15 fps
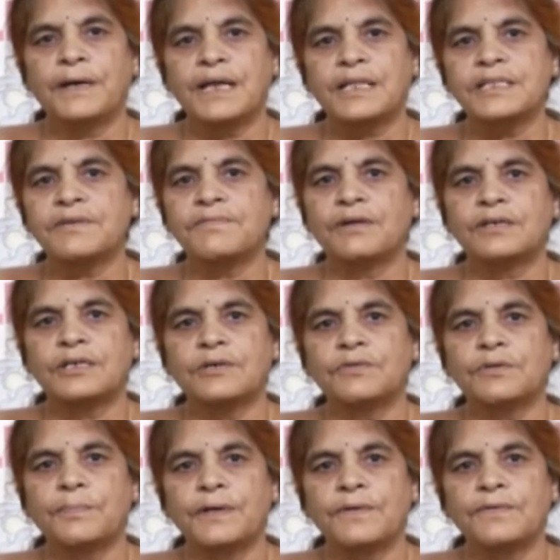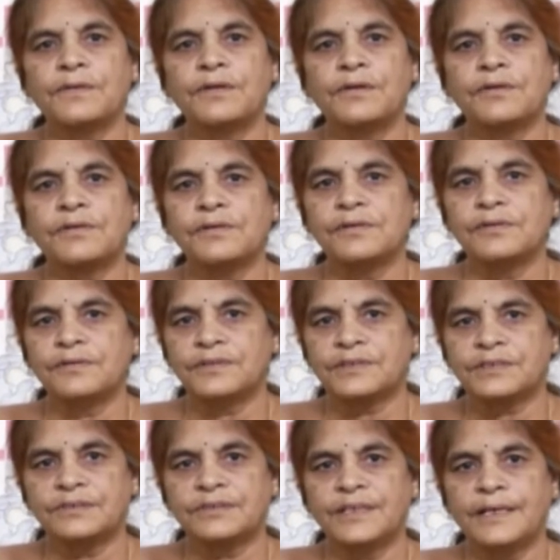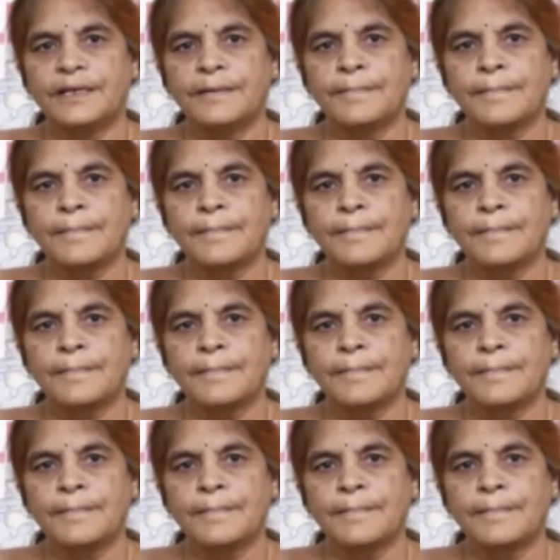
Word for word: పరిధి వన్ టౌన్ పరిధిలోకి వస్తుంది